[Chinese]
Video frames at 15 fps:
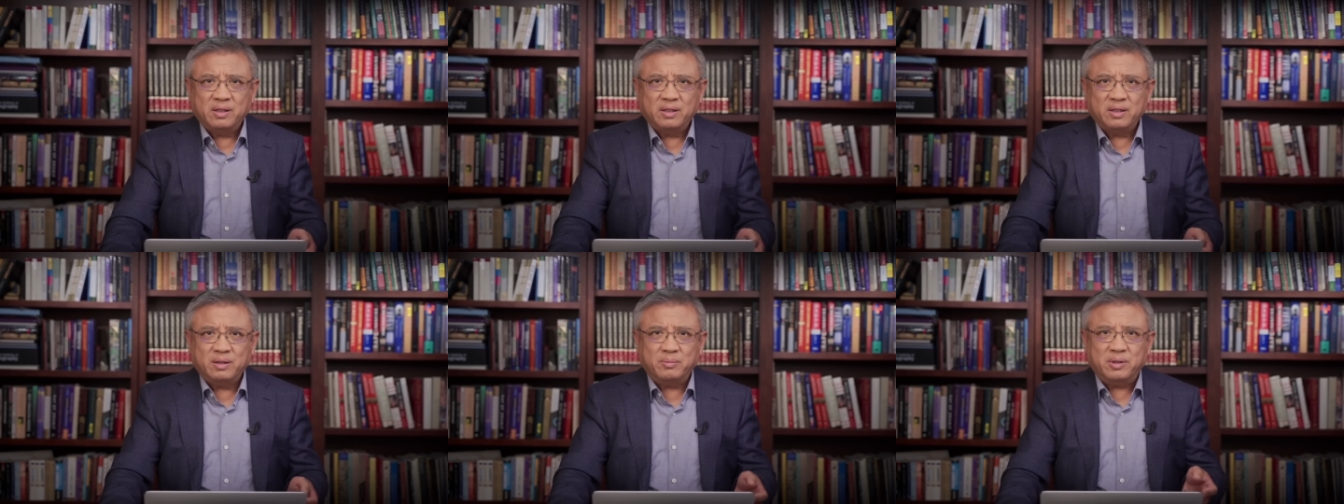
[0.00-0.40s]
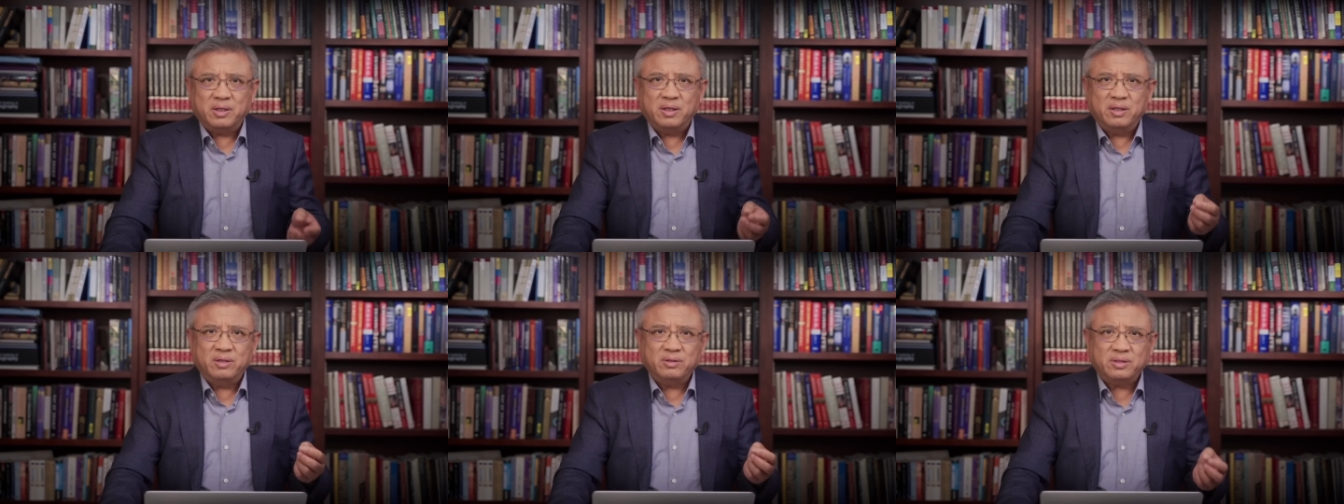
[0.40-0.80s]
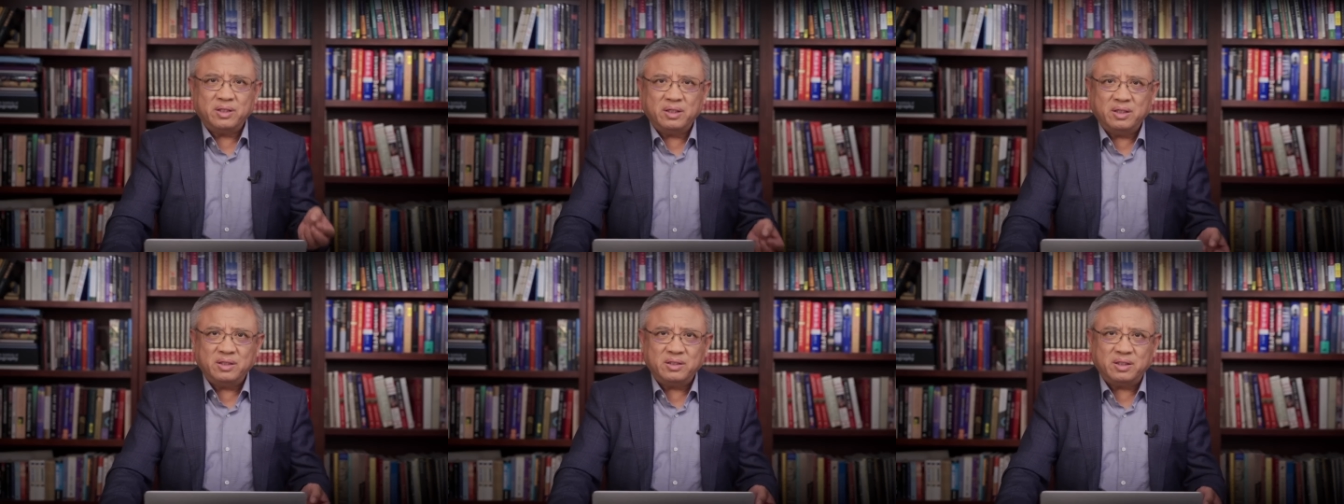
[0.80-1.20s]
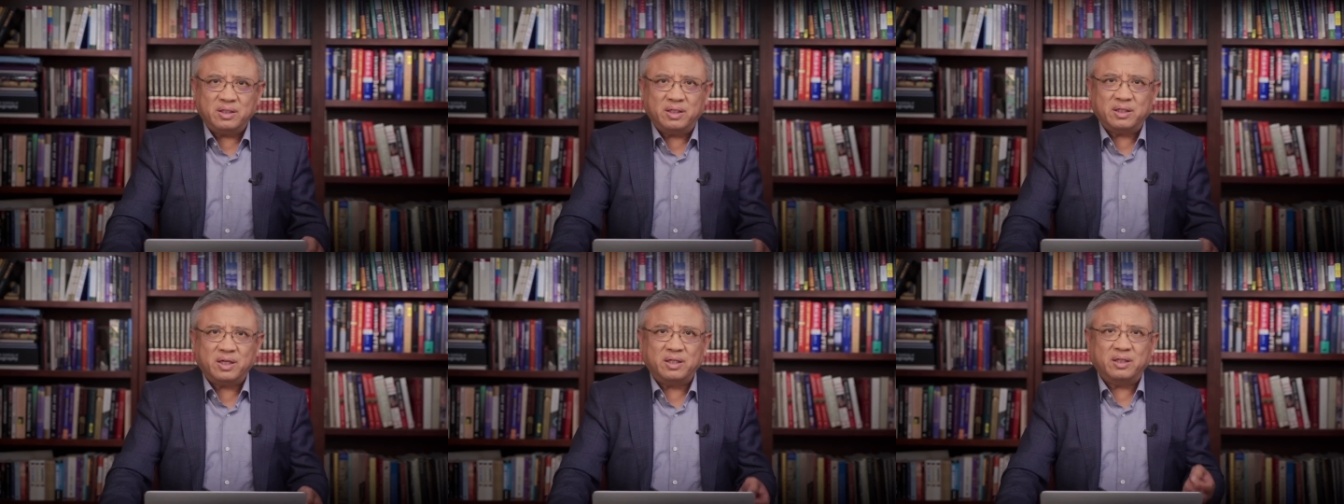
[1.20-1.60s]
那么刘森林这个
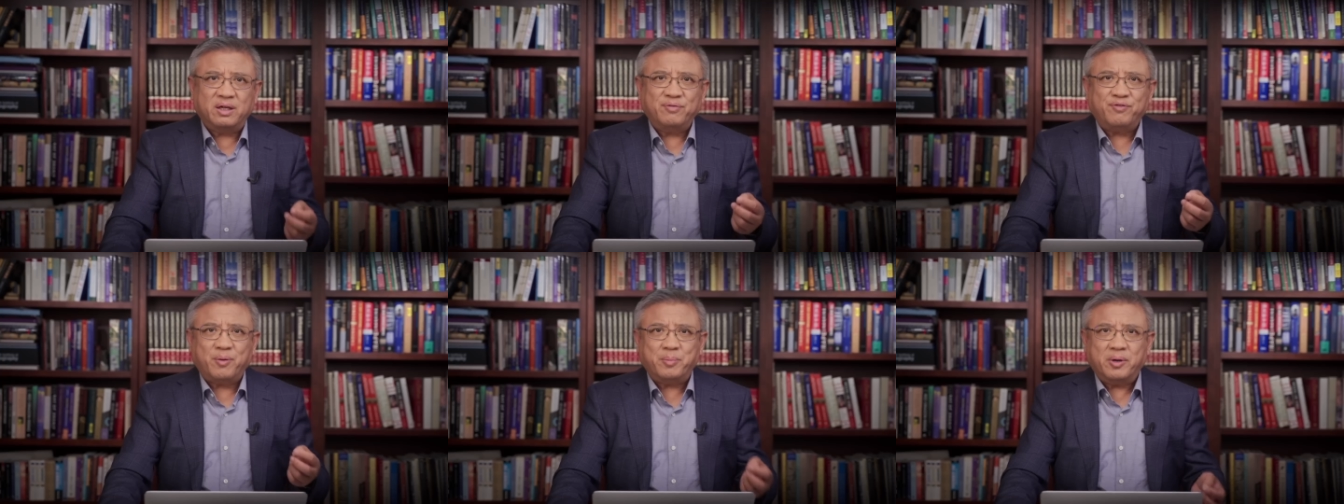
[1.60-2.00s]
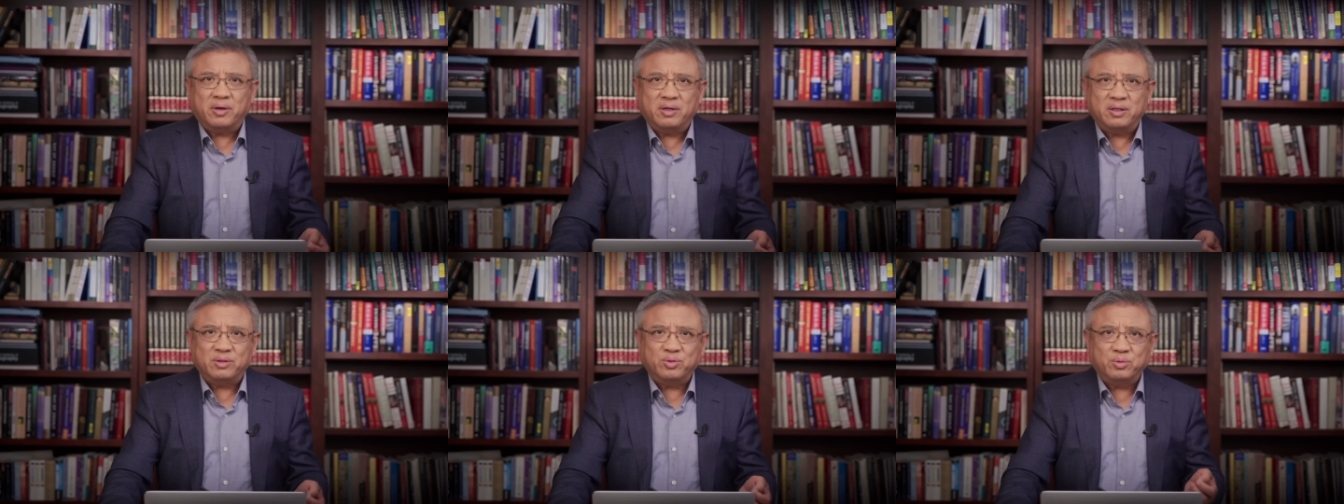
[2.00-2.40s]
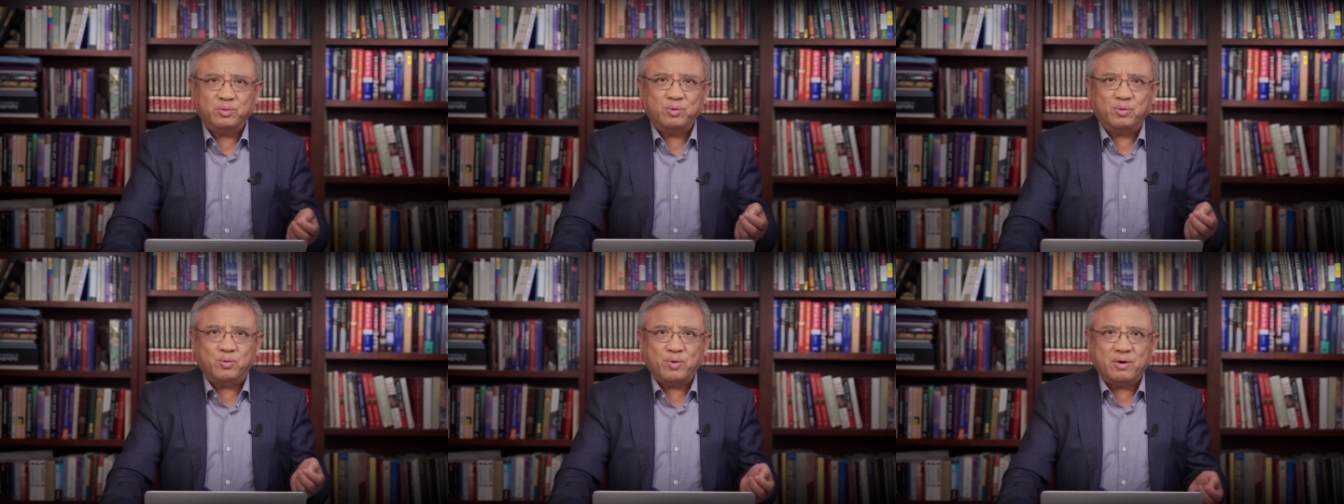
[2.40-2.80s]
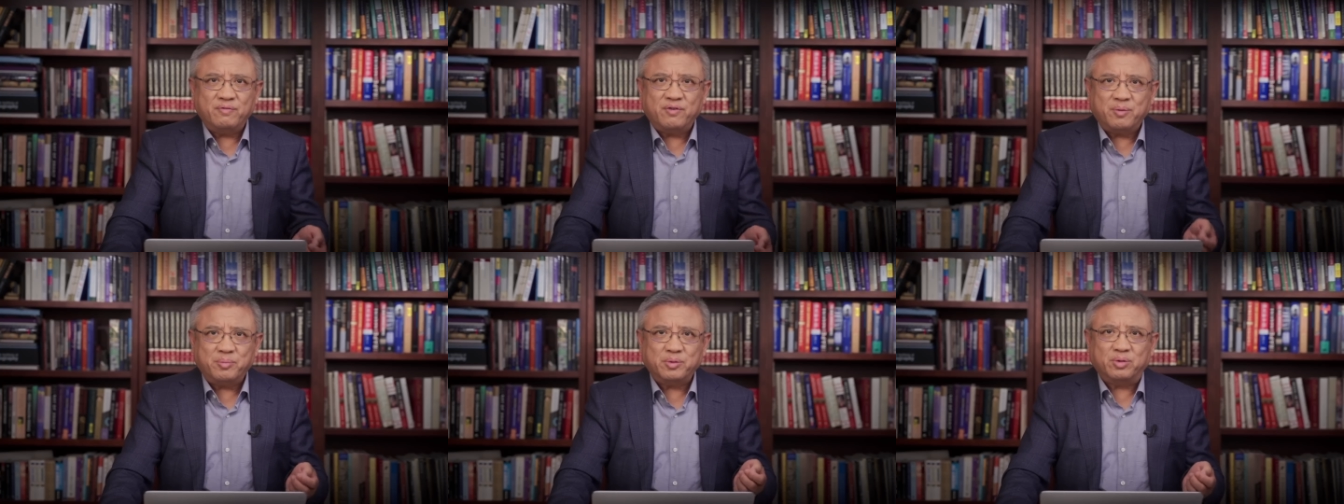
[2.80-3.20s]
人，他能发表和中共官
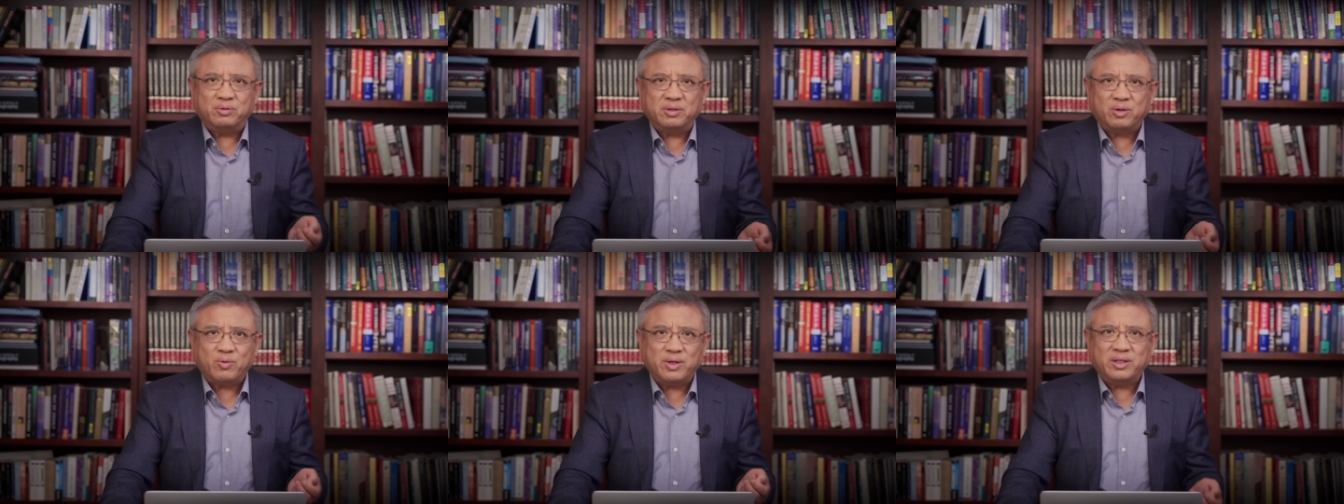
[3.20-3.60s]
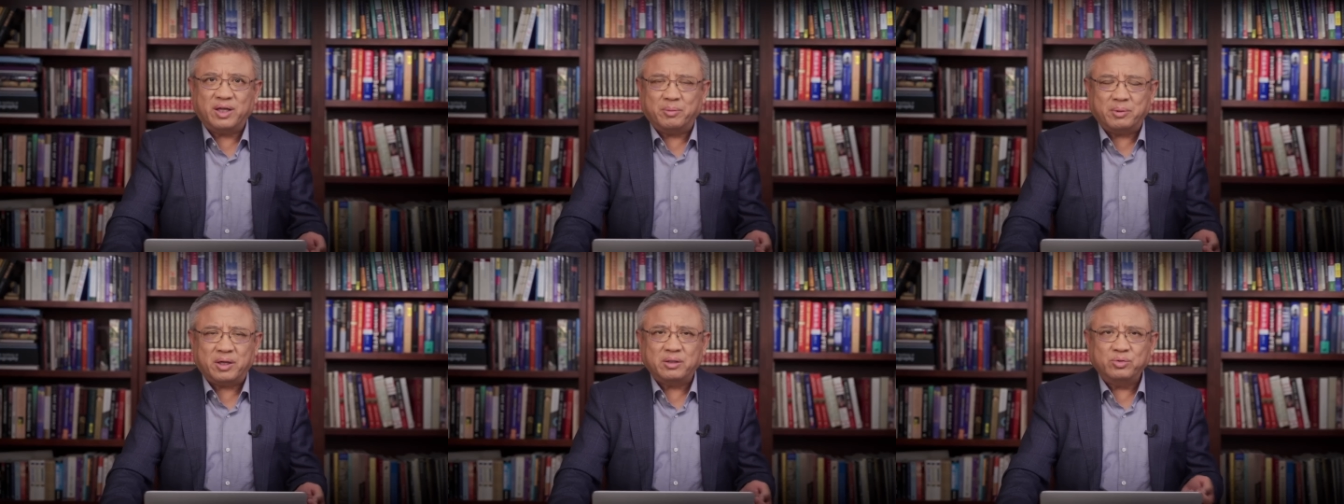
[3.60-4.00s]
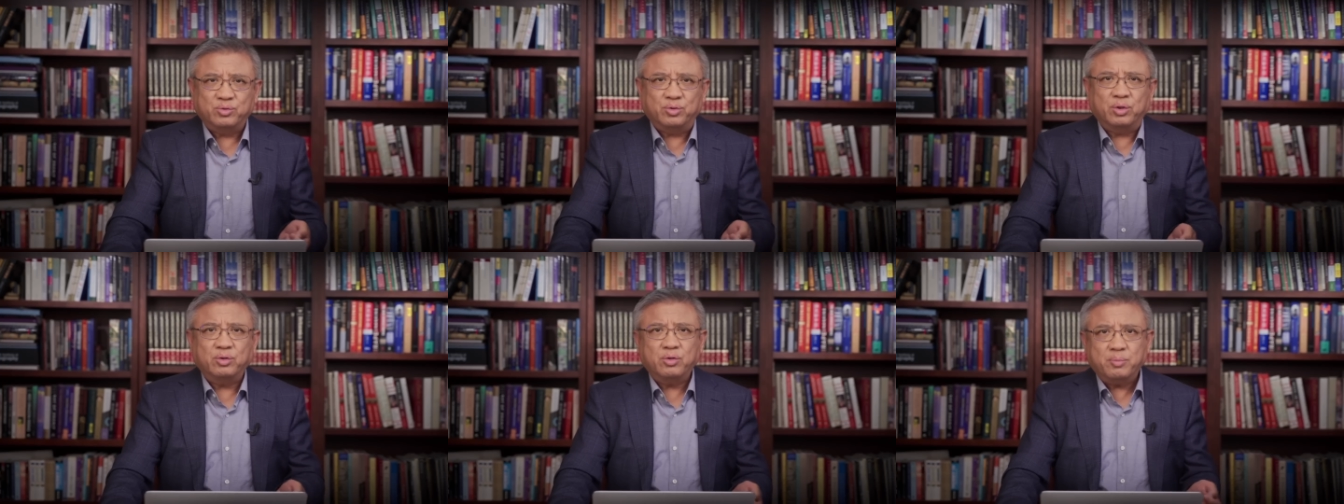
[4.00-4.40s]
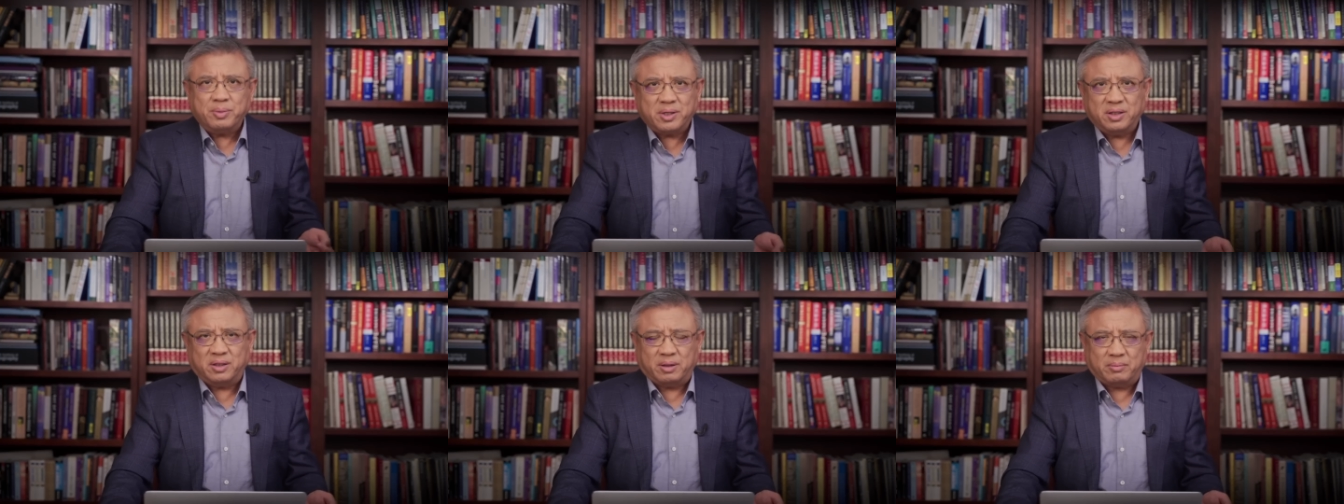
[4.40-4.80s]
方不同的观点吗？绝对不
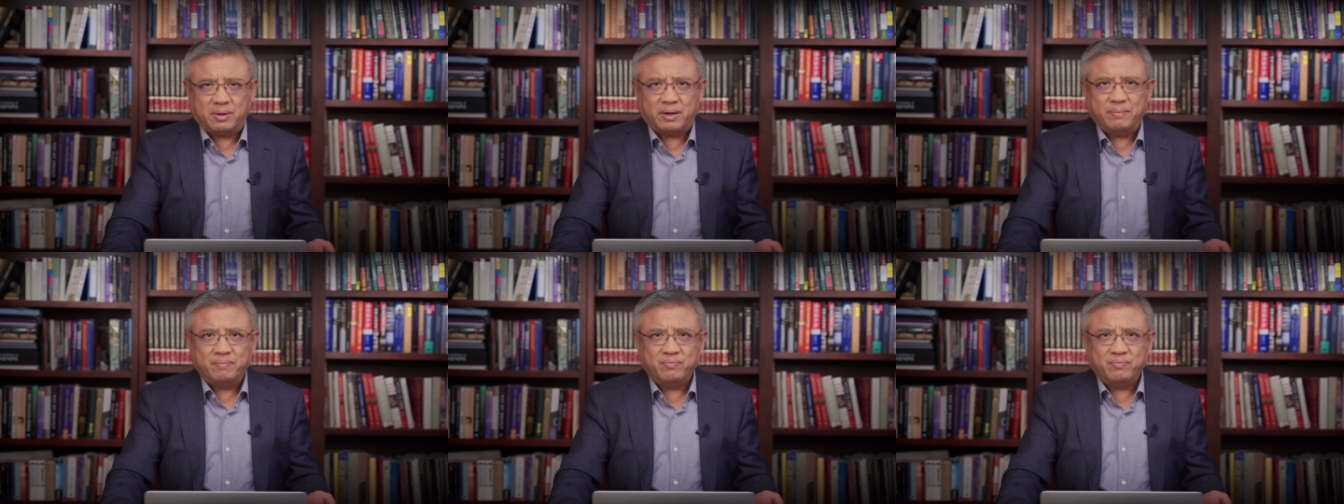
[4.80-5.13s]
可能嘛！